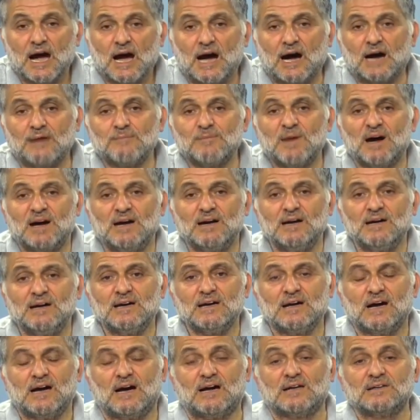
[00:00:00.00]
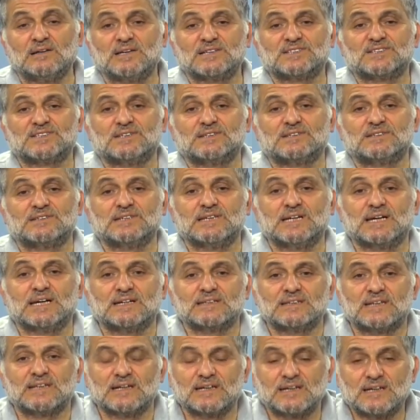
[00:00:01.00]
Ama anlaşıldığı
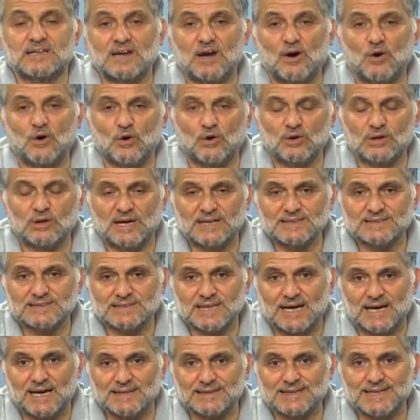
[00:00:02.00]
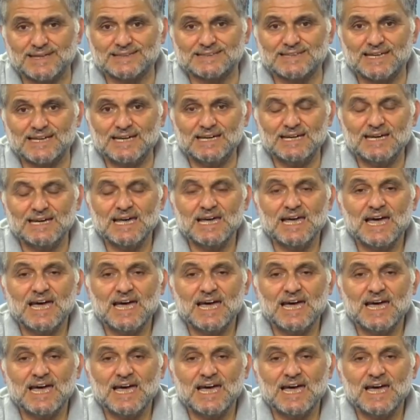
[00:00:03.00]
kadarıyla olay sadece